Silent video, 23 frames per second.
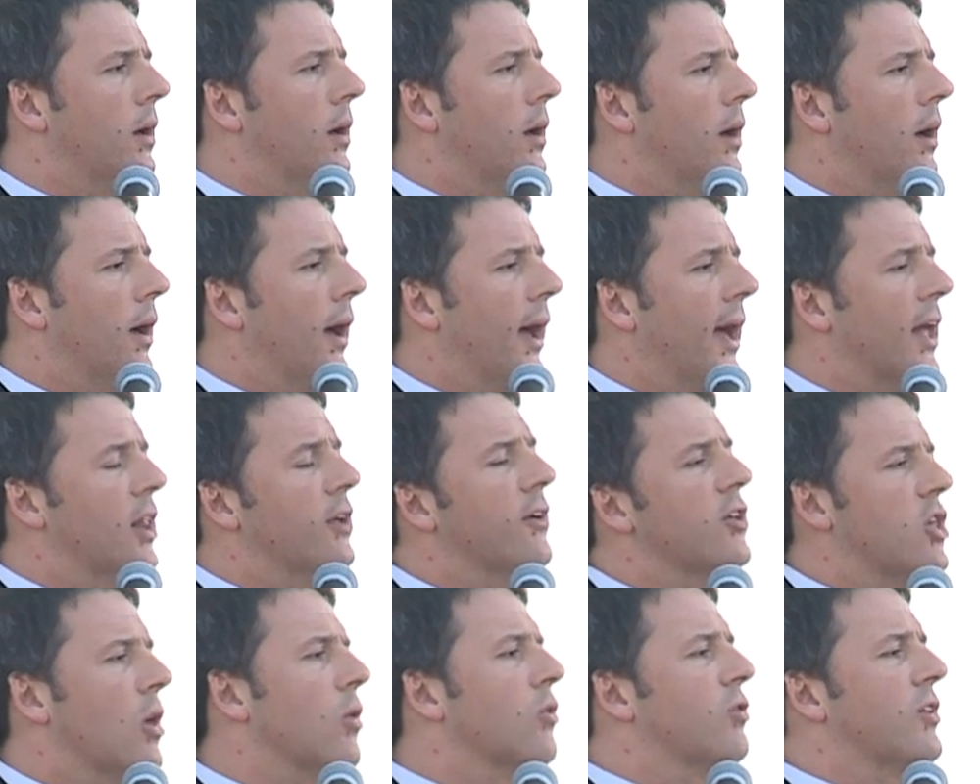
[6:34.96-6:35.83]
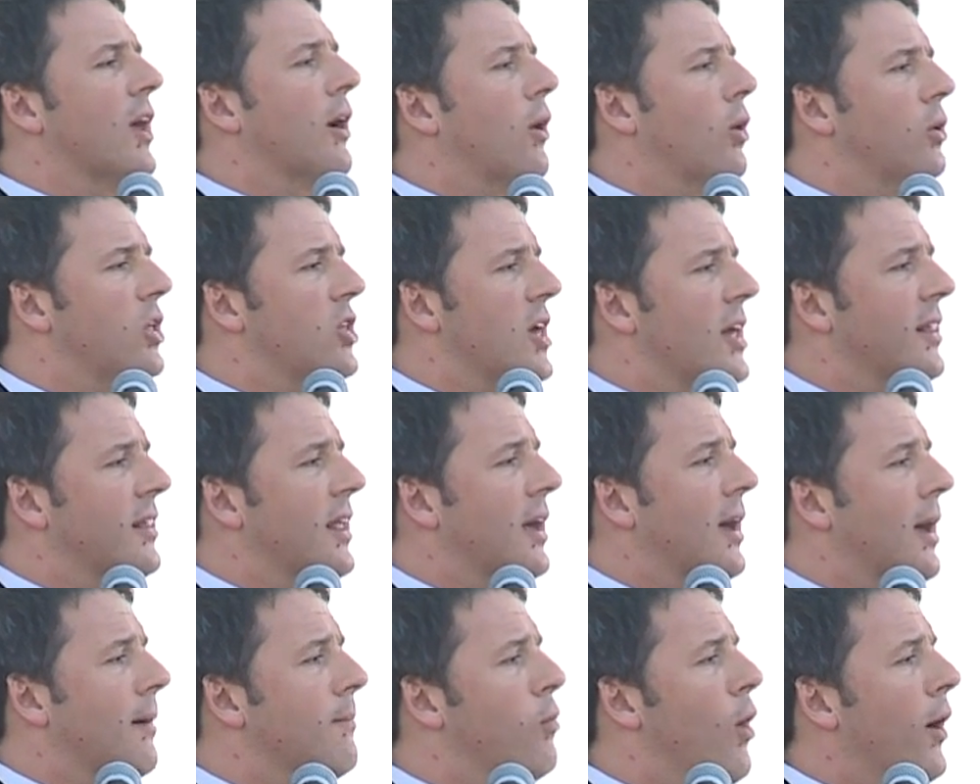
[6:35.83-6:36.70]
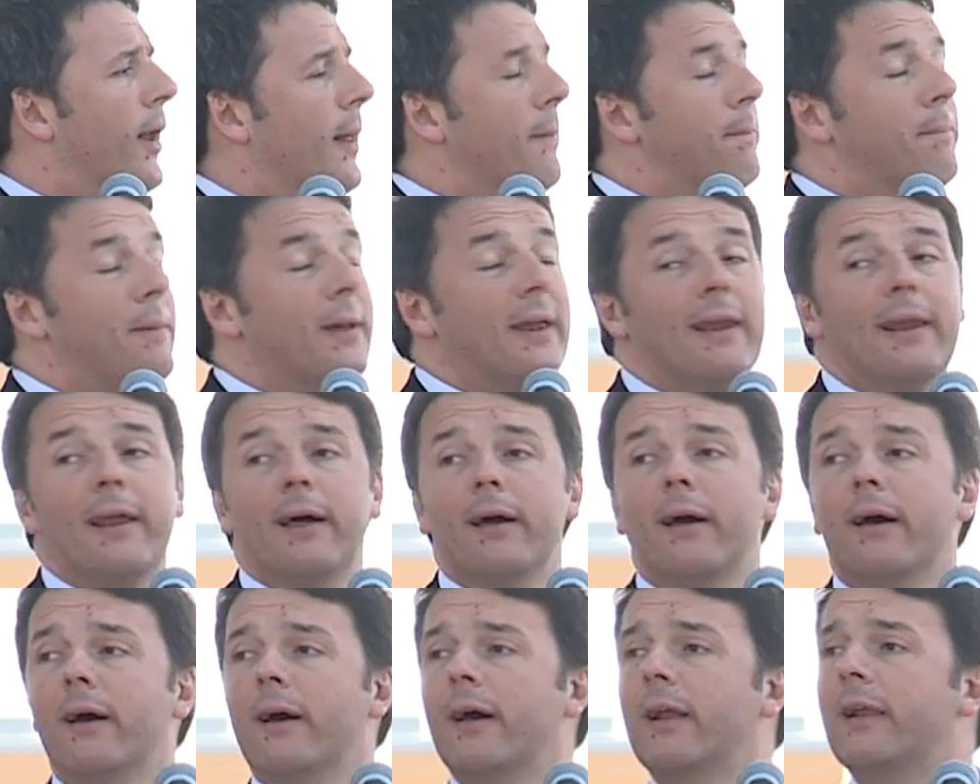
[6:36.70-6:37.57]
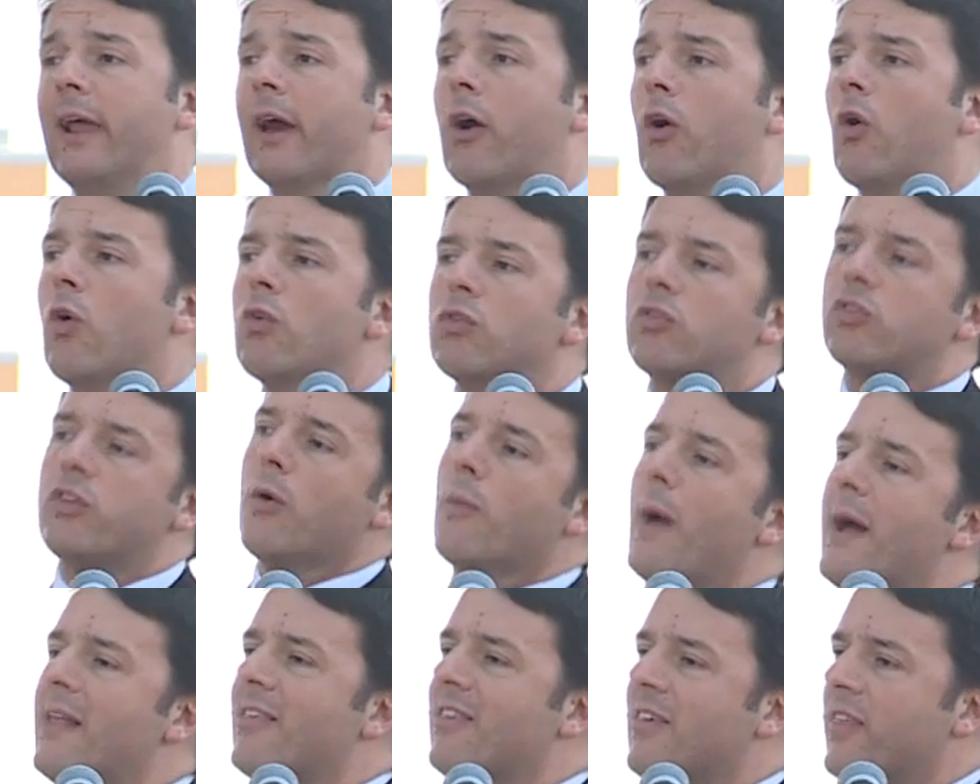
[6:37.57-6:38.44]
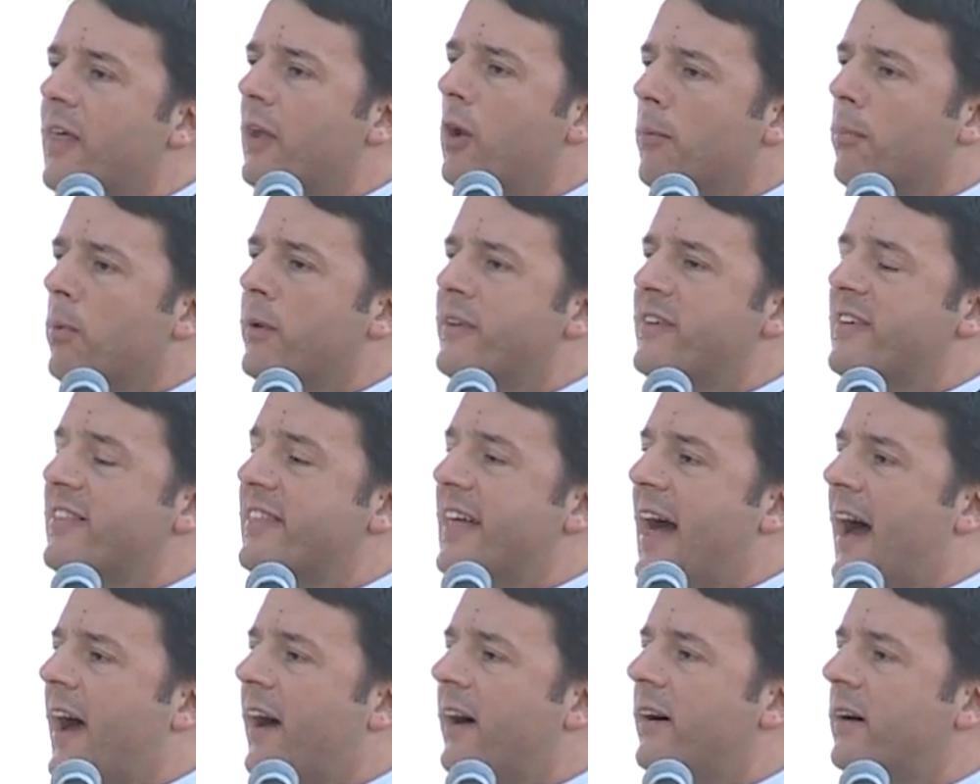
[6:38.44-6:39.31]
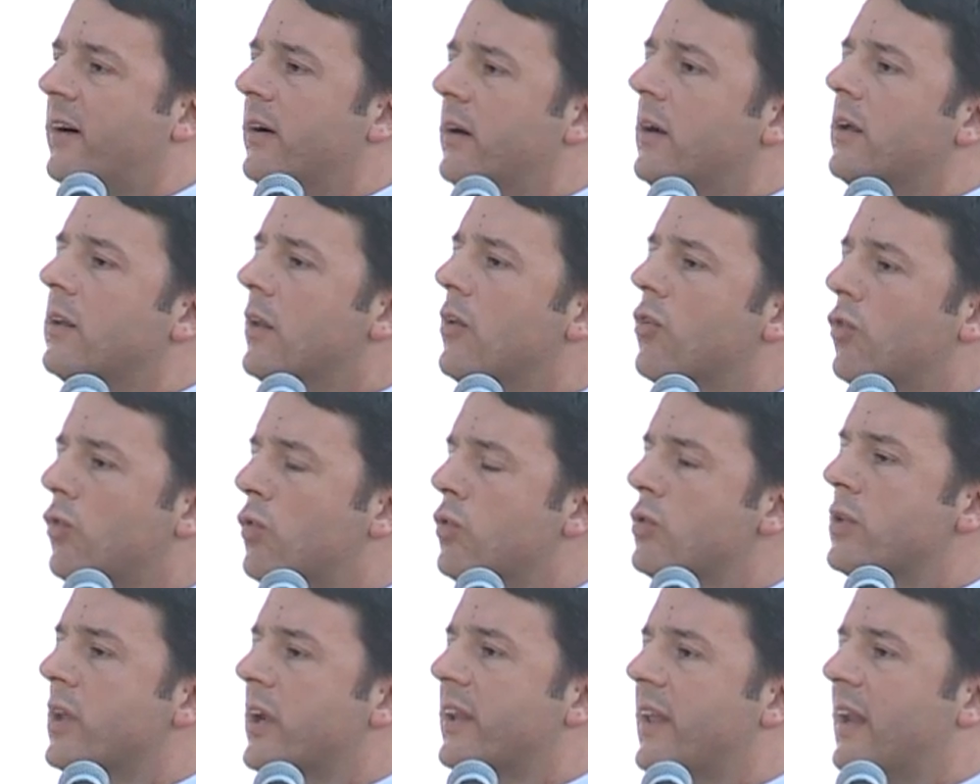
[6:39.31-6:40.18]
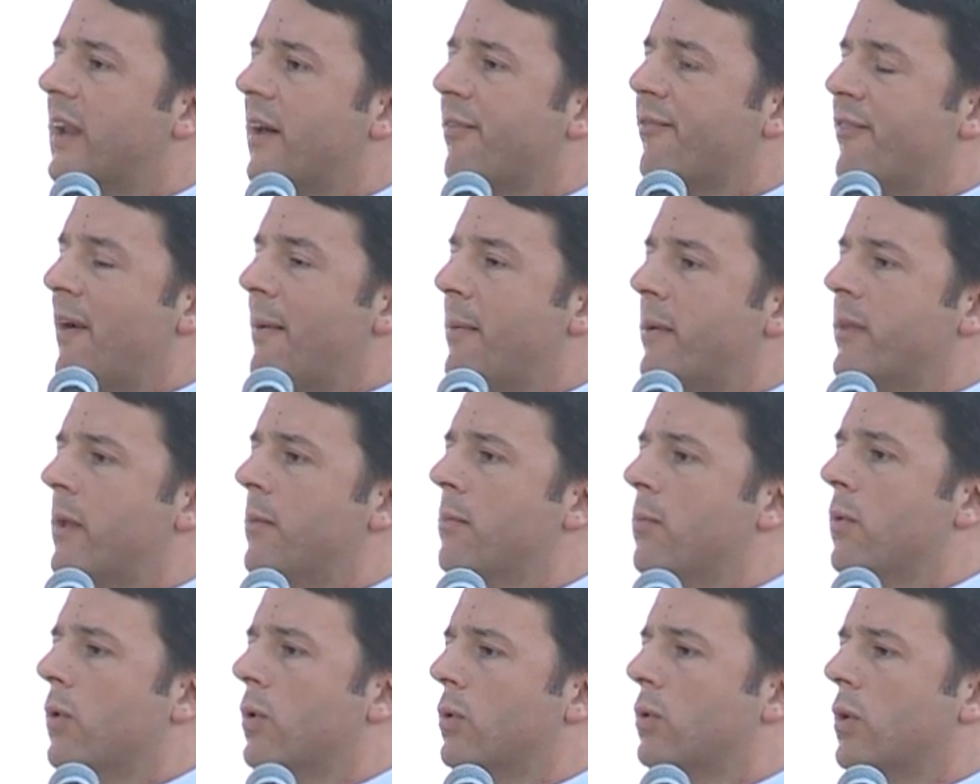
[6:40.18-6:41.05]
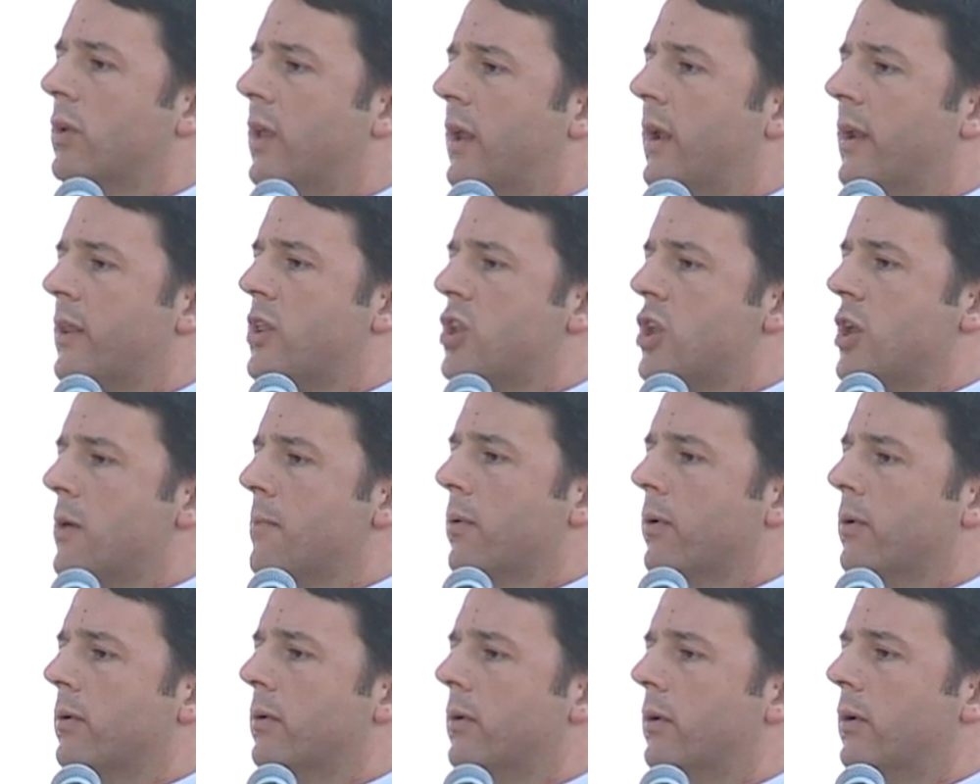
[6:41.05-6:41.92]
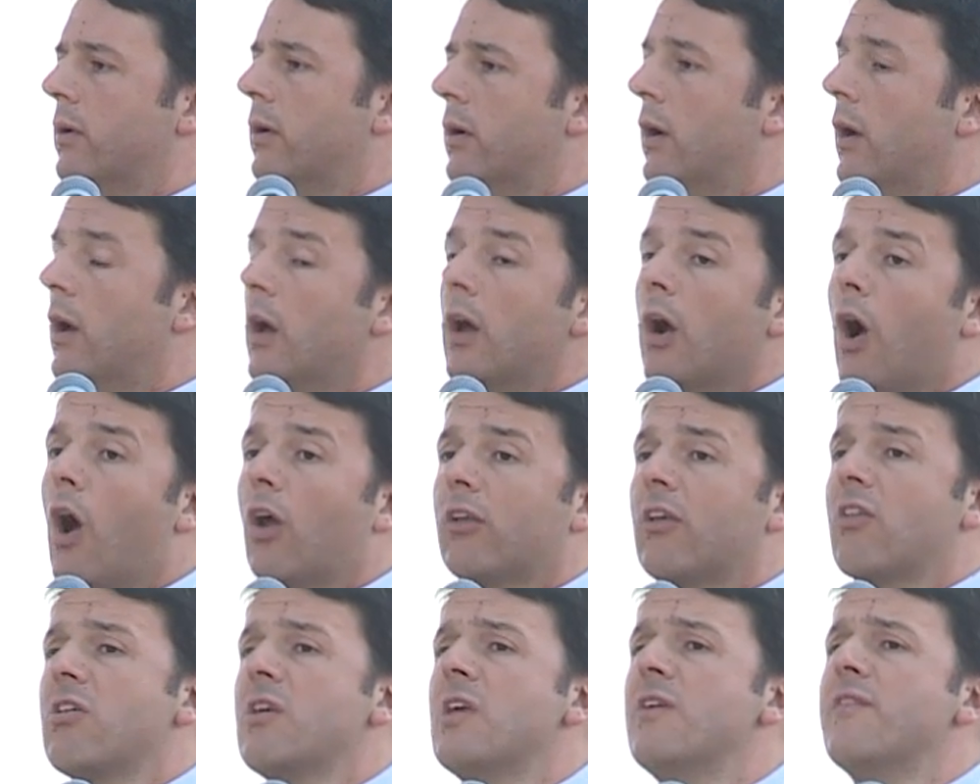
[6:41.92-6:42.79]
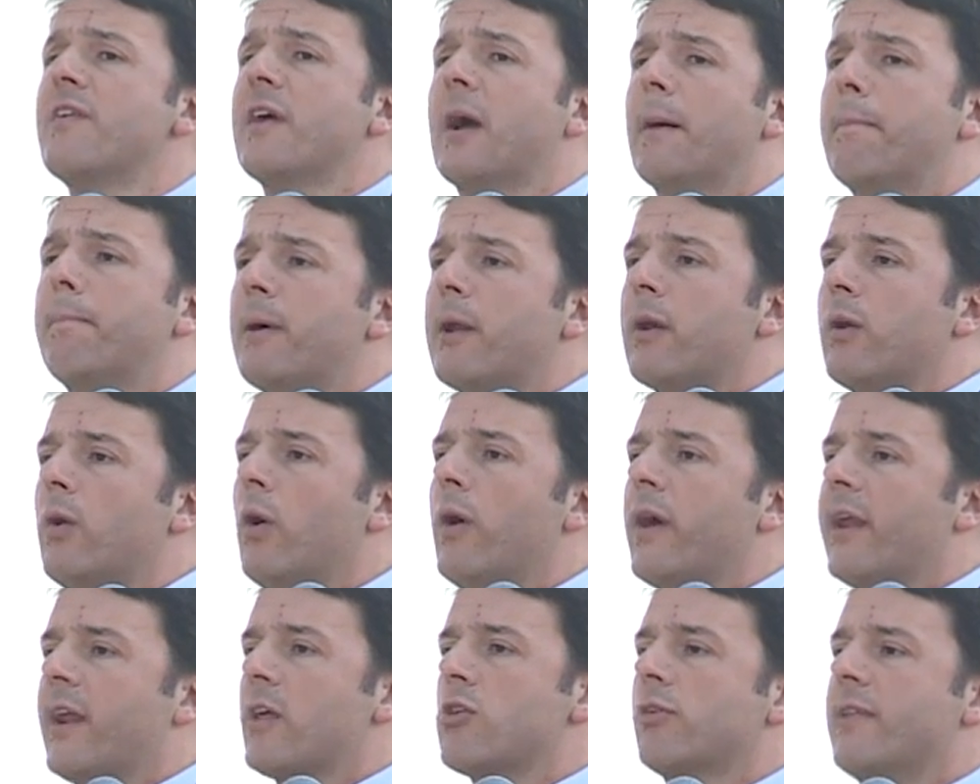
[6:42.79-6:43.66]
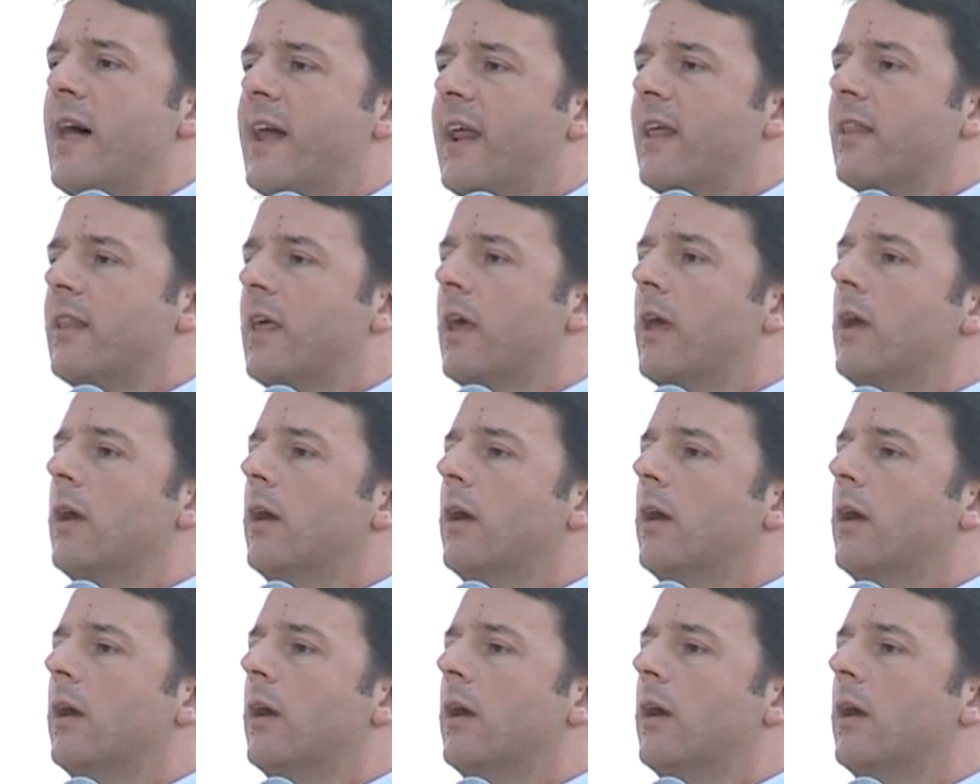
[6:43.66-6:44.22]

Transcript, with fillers: e dove c'è un sacco di gente che muore per le conseguenze dell'obesità discutere della fame nel mondo e del cibo? Cosa significa per noi ragionare di